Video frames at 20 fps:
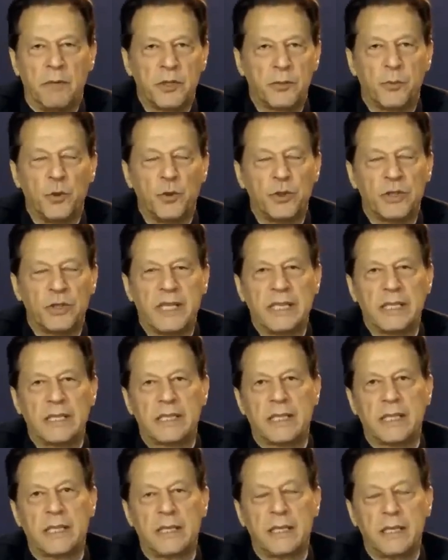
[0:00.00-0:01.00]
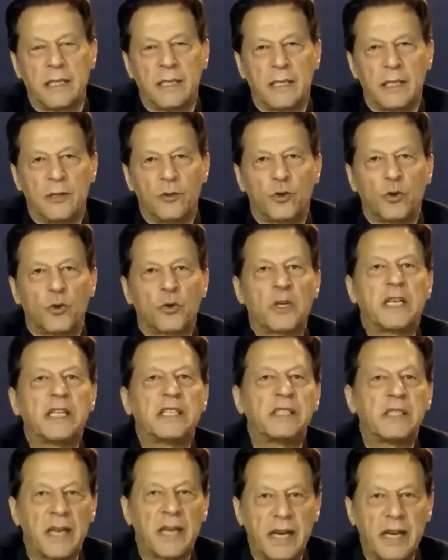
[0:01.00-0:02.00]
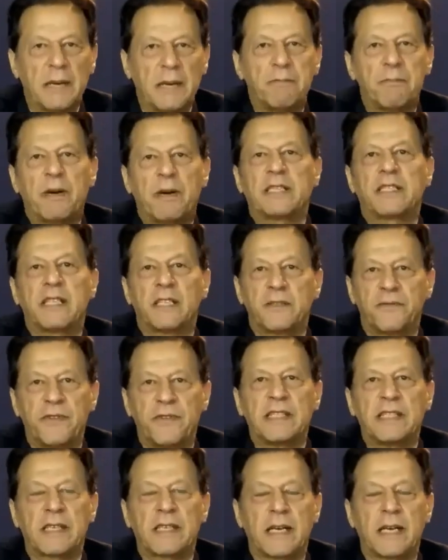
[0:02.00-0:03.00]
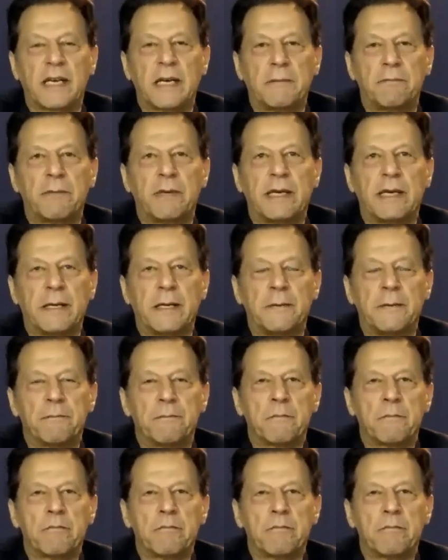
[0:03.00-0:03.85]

मजबूत नहीं थे तो किस तरह के प्रेशर फेस करने पड़े